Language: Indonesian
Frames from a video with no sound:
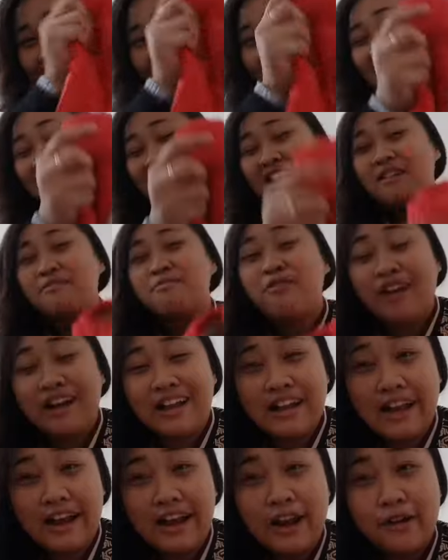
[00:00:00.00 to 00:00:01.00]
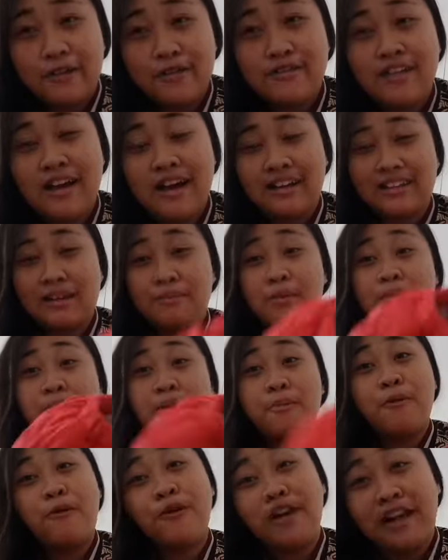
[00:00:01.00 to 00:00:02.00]
bukan karena rusak tapi emang
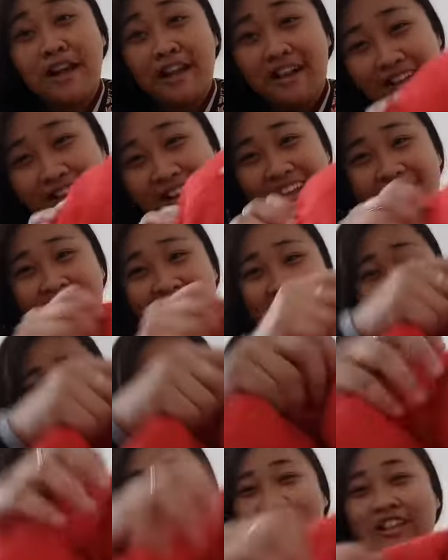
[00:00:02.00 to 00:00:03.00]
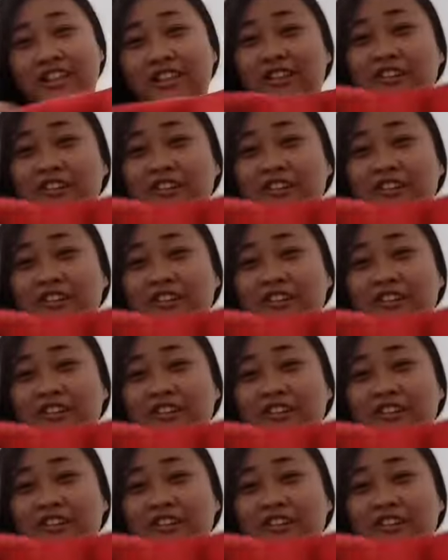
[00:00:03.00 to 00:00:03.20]
model tuh